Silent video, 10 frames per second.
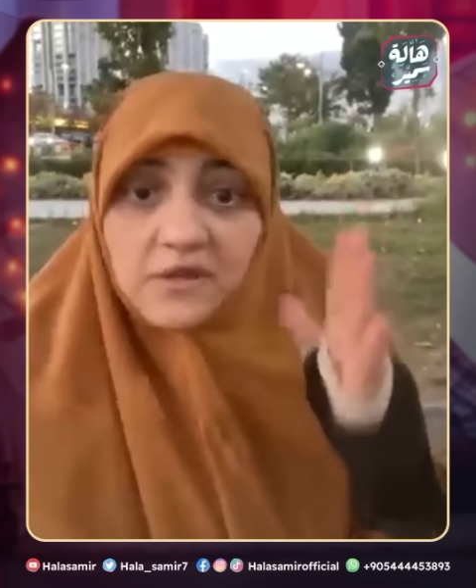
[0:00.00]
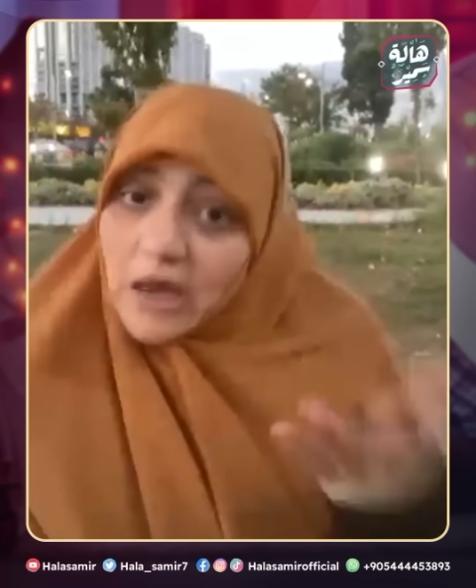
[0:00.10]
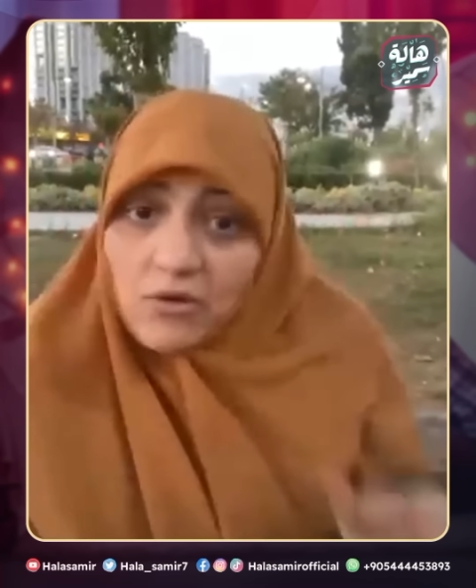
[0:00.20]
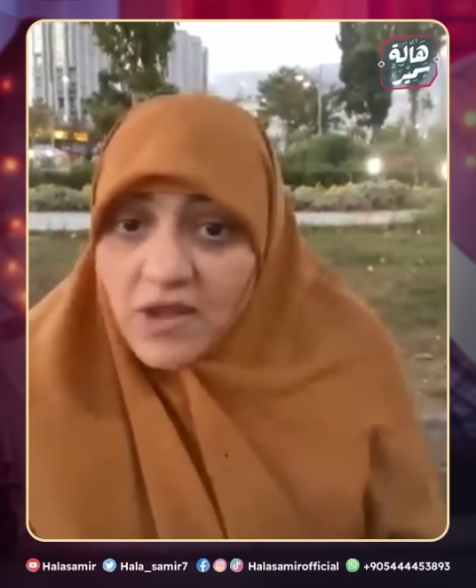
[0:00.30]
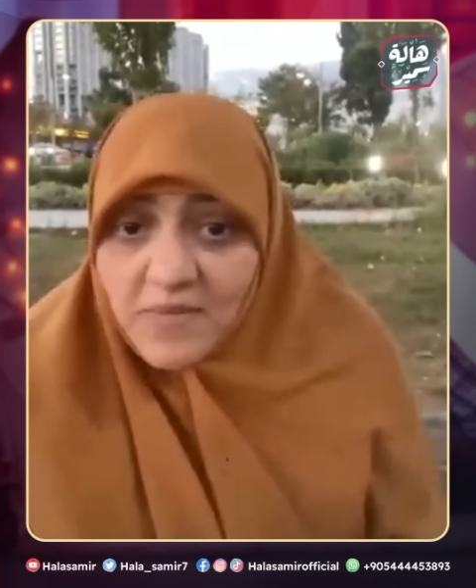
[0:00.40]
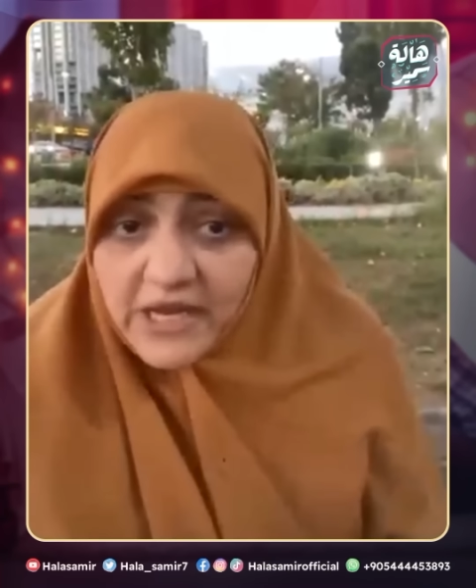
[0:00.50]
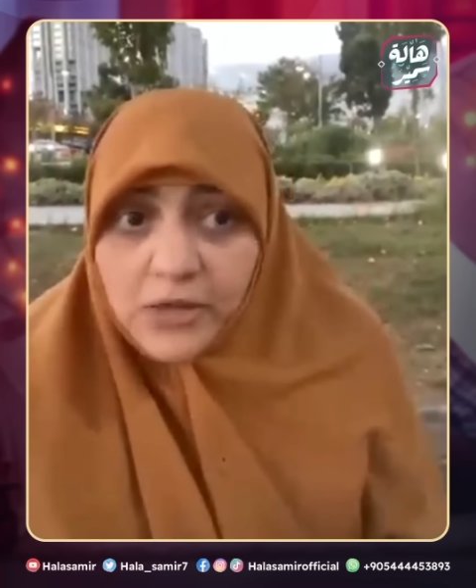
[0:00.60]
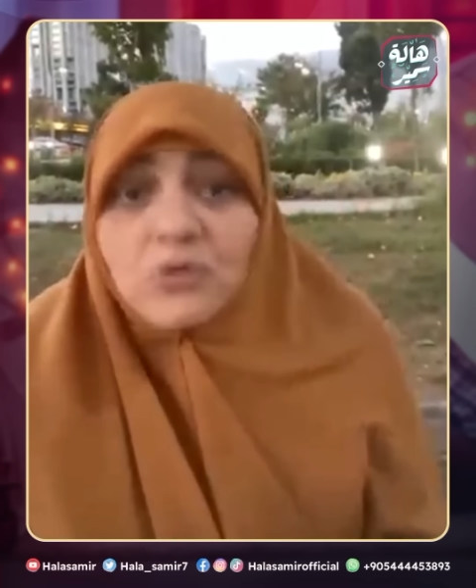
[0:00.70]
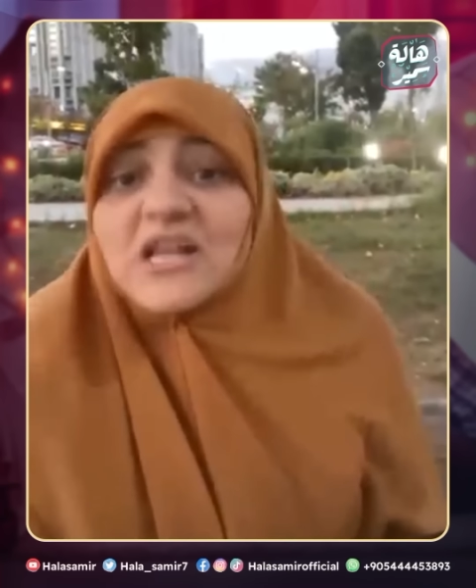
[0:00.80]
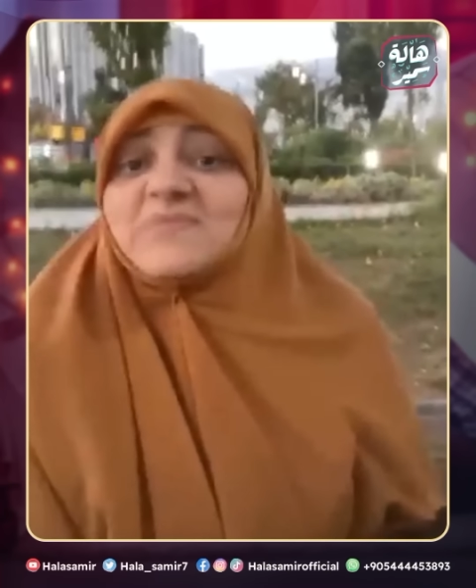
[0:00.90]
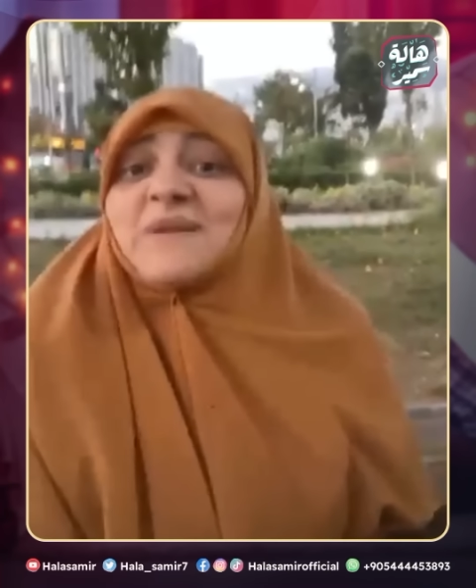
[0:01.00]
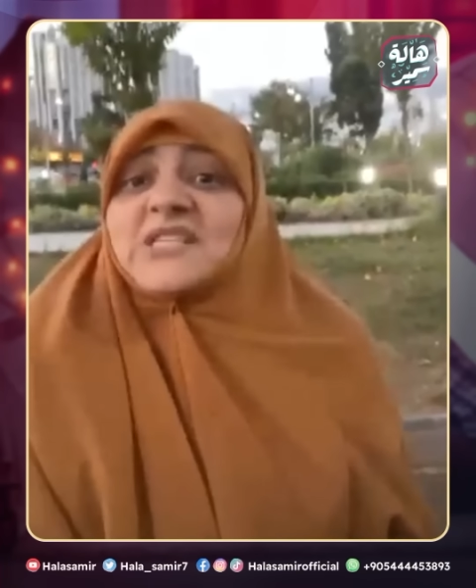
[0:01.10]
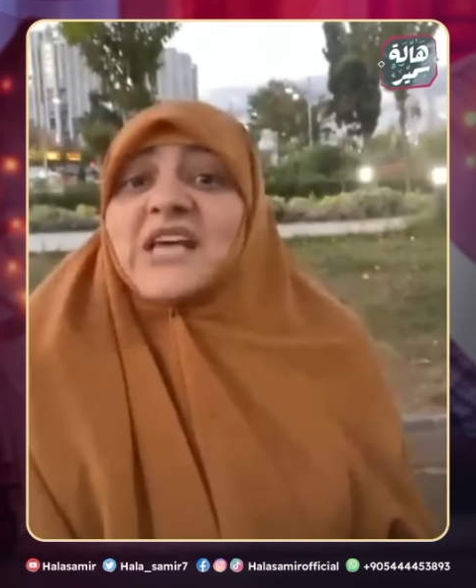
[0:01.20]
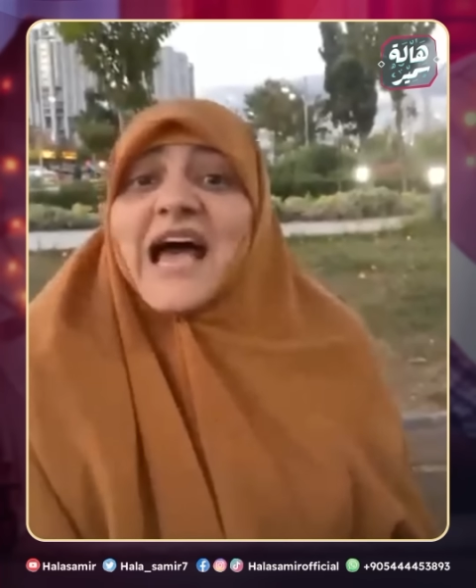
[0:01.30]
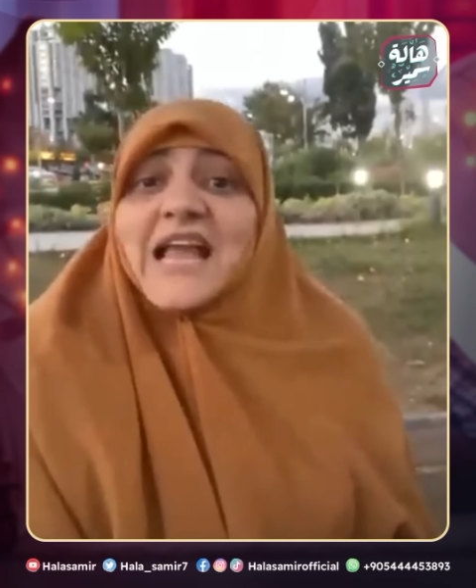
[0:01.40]
تعالوا نعمل كده والناس ما
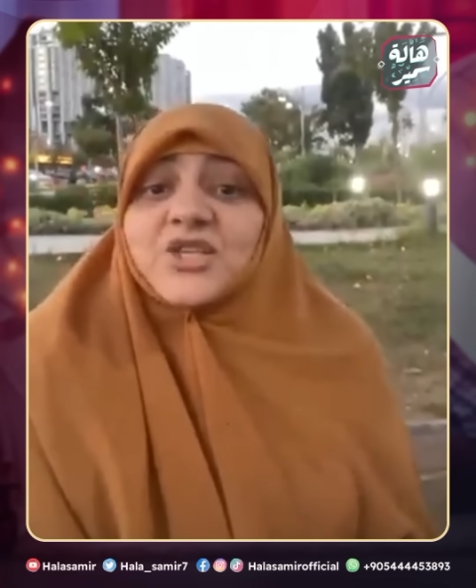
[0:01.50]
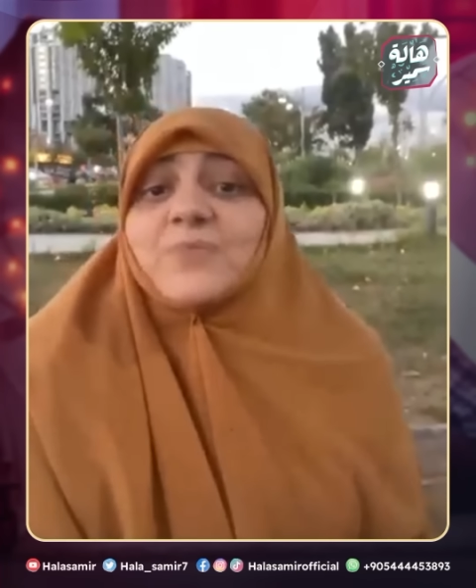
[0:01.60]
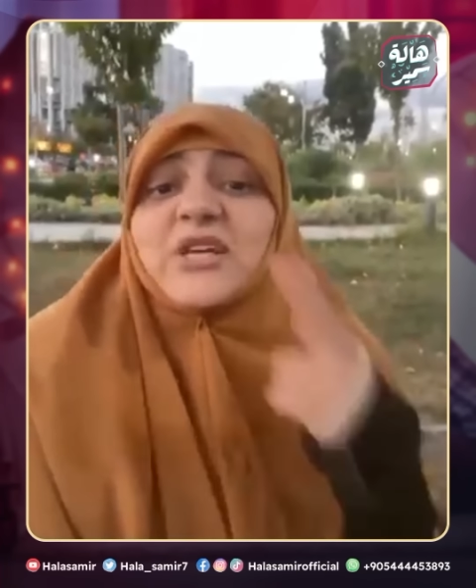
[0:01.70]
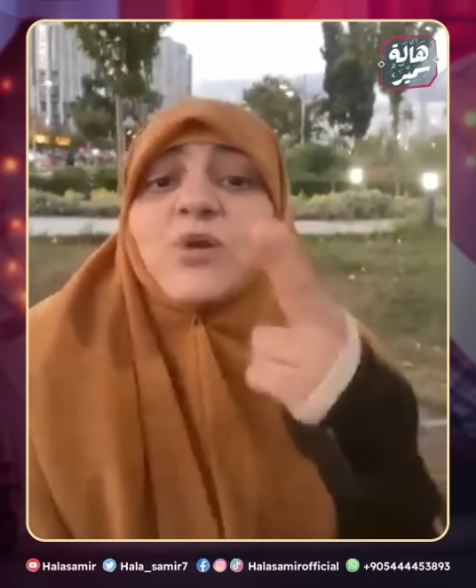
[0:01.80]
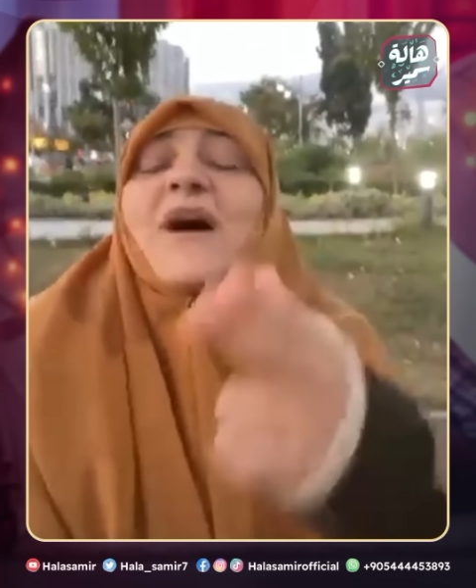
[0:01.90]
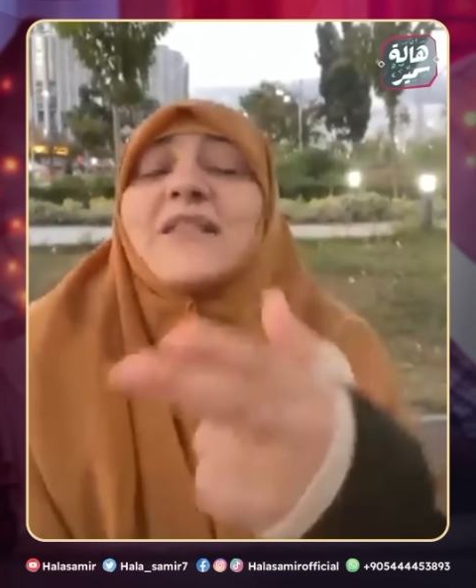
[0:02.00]
تزعلش لما تيجي